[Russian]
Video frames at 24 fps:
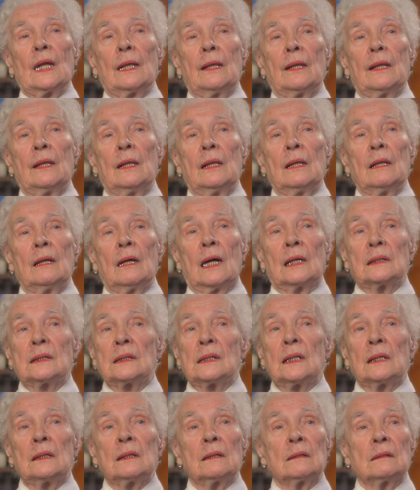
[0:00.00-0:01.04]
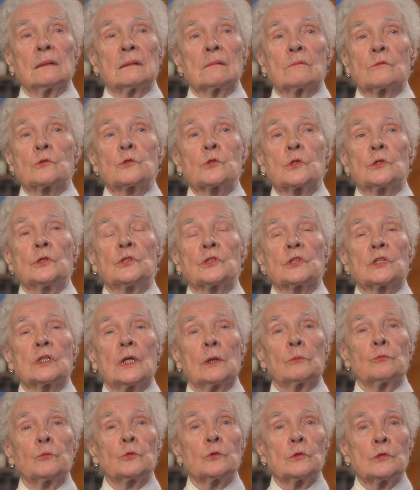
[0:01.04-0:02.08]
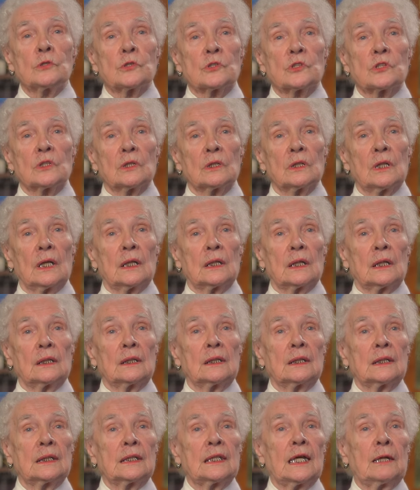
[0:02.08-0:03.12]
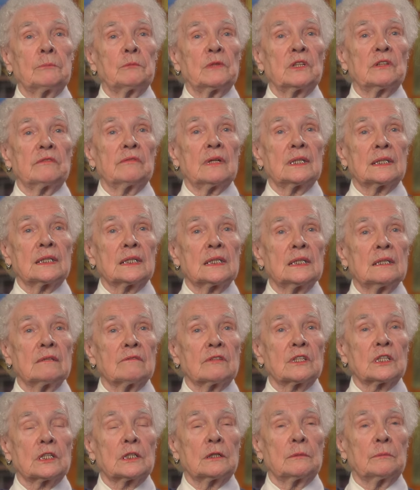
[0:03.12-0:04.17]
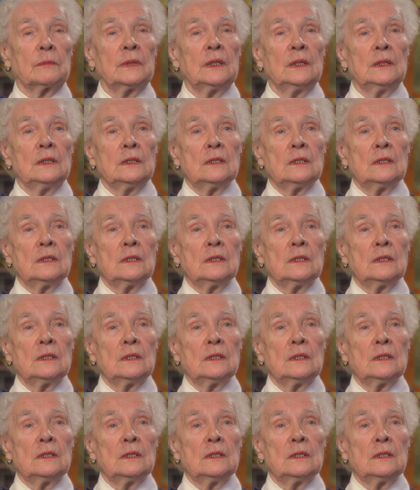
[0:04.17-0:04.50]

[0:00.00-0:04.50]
И она уже не со мной жила, она там на Васильевском,